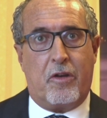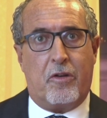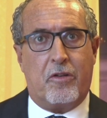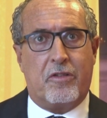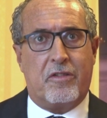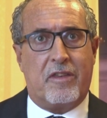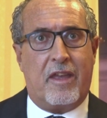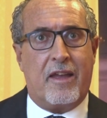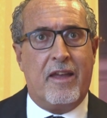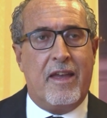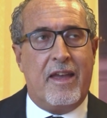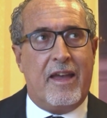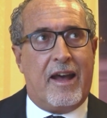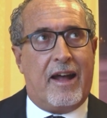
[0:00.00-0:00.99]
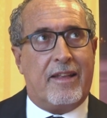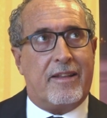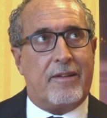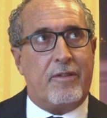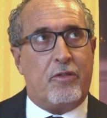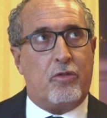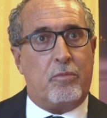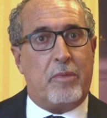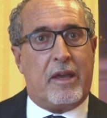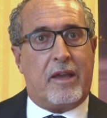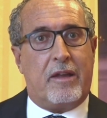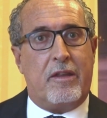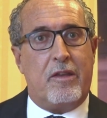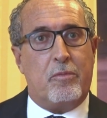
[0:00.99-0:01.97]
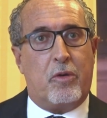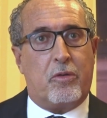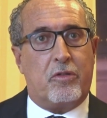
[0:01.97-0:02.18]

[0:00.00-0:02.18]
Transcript: ossea attraverso un meccanismo